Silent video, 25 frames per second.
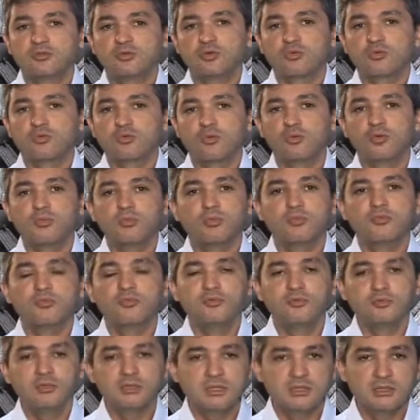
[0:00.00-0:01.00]
o seu corpo
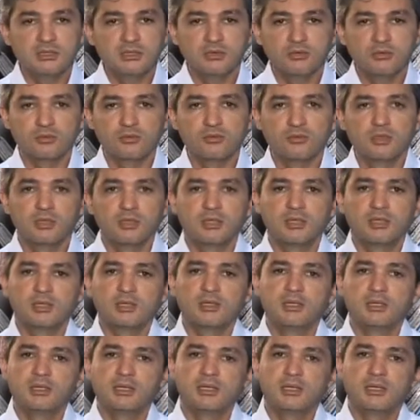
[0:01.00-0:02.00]
físico.
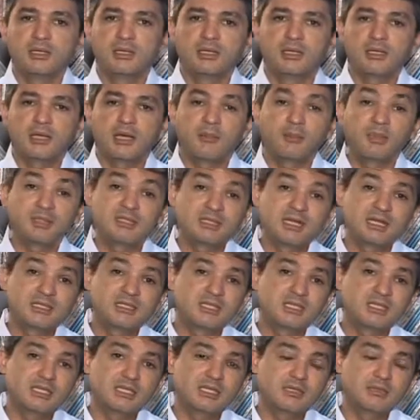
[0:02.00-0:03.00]
É, apesar
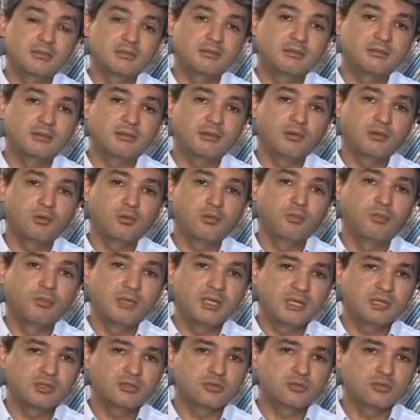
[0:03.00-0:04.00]
de que o
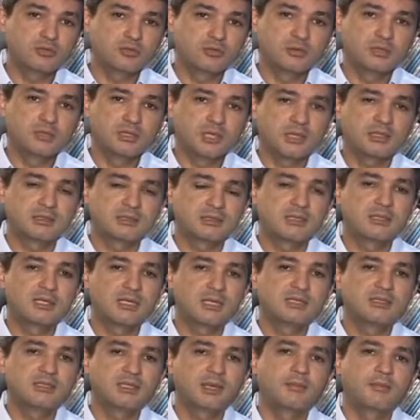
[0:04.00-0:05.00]
berço da
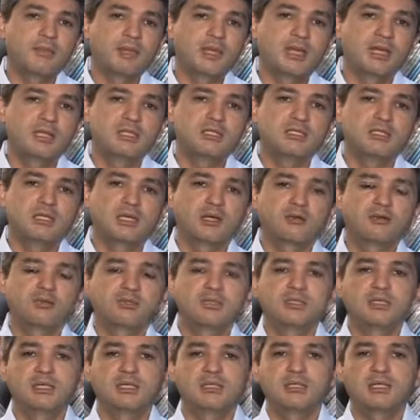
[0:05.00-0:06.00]
ciência médica
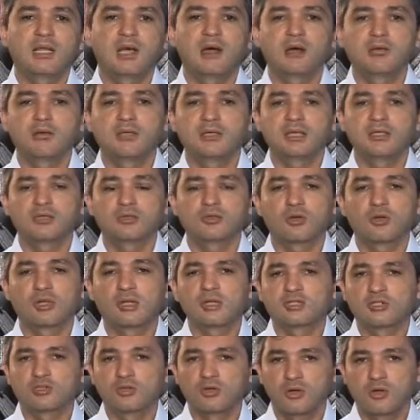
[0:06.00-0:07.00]
ocidental, que é a
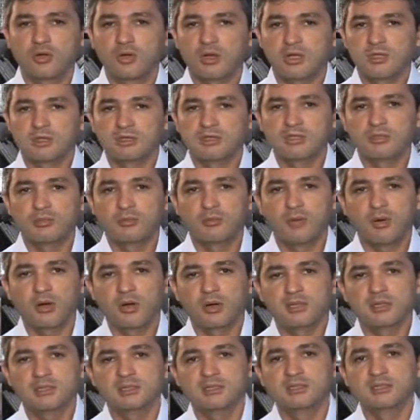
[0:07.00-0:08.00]
escola de Cose e
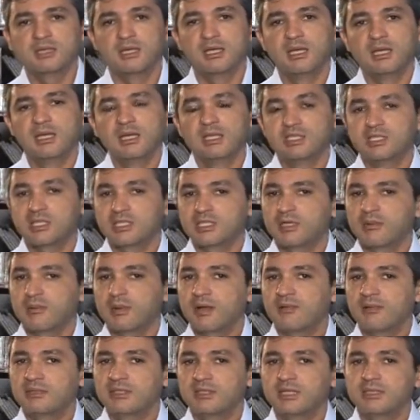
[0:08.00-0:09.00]
Hipócrates, já
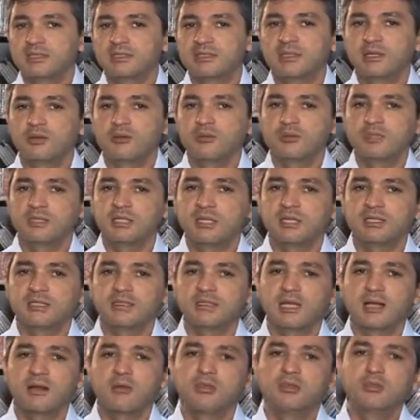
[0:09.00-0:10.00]
chamava atenção que a
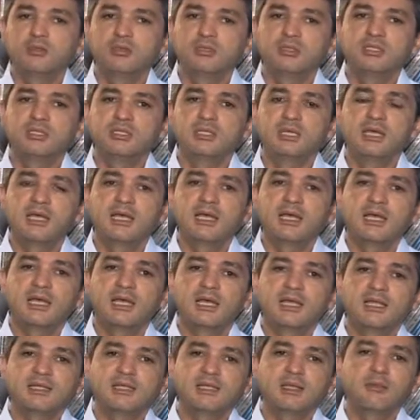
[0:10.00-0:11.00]
saúde
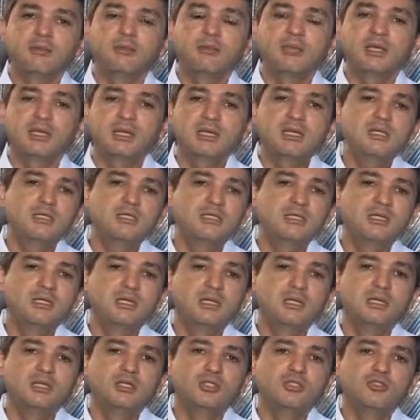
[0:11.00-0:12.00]
ela
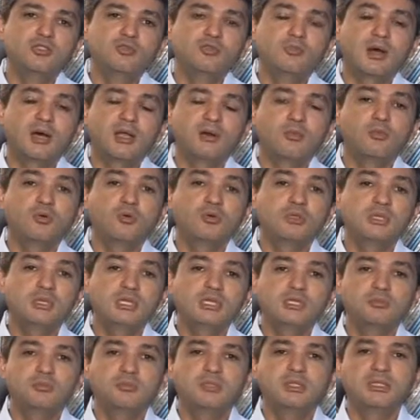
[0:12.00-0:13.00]
depende de uma
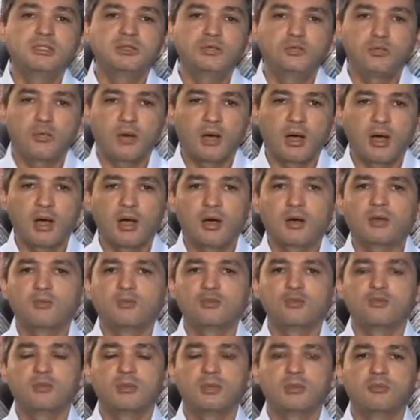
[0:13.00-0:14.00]
harmonia
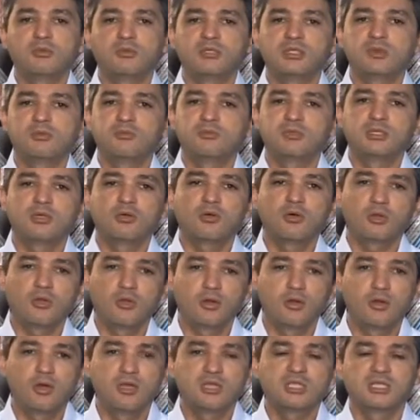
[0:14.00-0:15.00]
espiritual, de uma harmonia
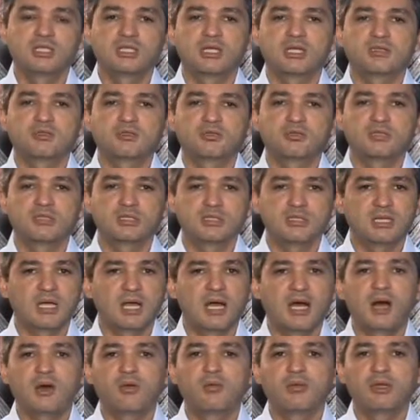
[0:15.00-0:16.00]
psicológica,
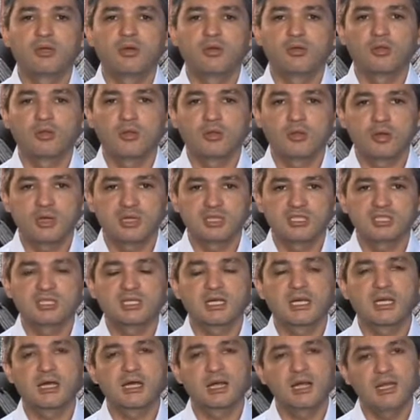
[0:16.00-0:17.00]
social,
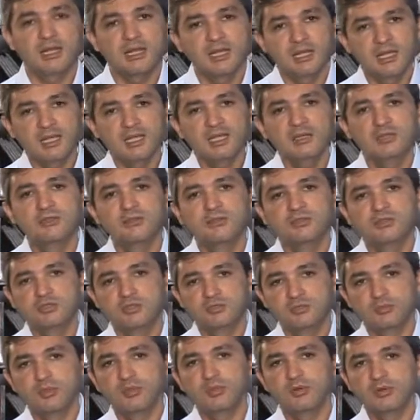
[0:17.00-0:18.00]
ecológica, além
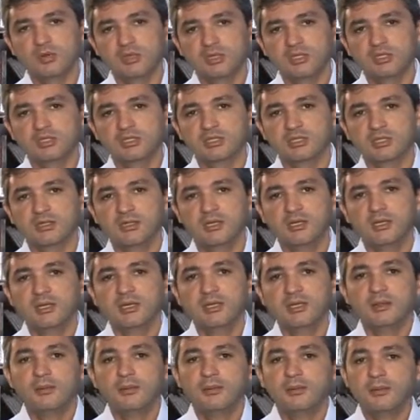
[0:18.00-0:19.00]
de biológica.
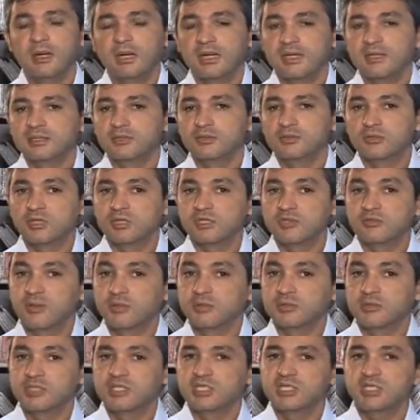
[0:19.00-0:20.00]
Mas nós
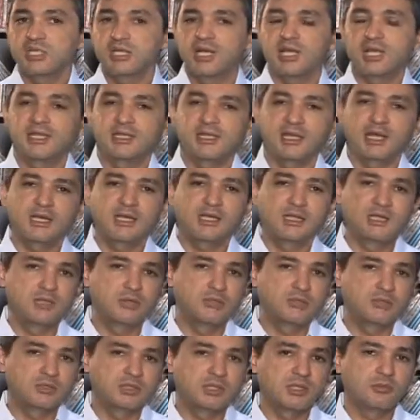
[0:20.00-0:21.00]
tivemos que chegar até aqui,
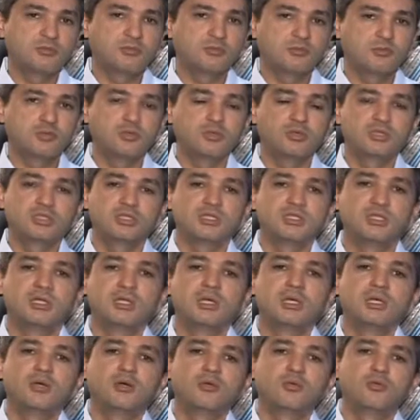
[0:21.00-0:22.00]
onde estamos hoje,
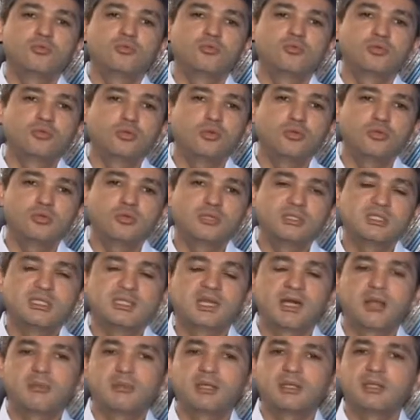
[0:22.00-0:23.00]
com todo esse
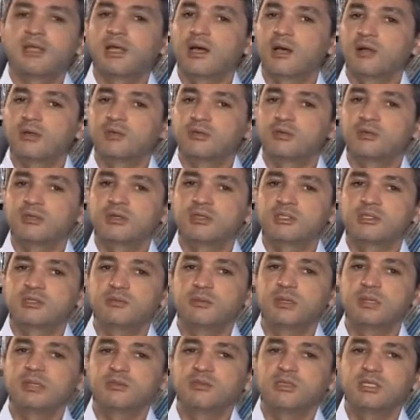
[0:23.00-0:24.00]
cabedal de
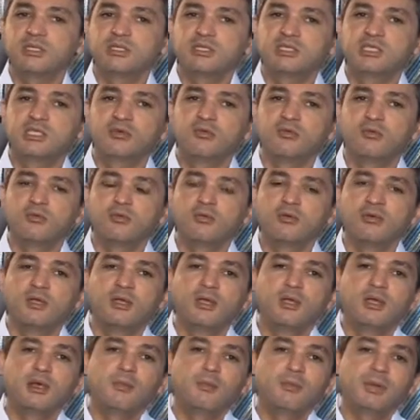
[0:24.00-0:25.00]
conhecimento científico,
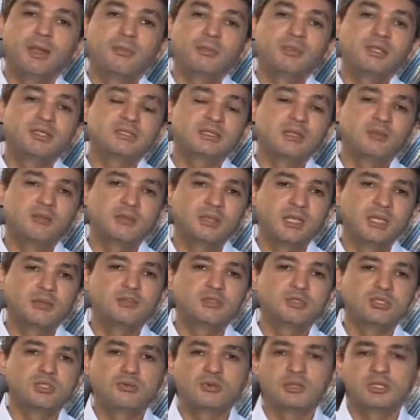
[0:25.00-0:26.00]
para
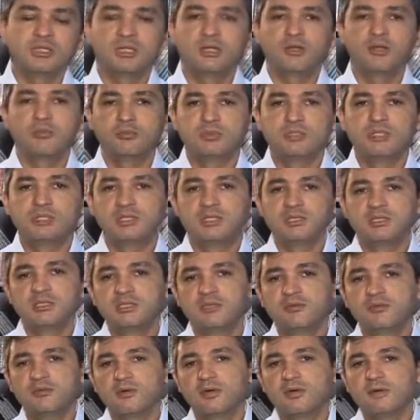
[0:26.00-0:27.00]
percebermos de maneira
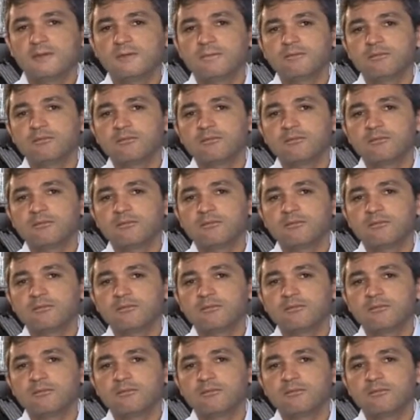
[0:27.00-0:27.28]
objetiva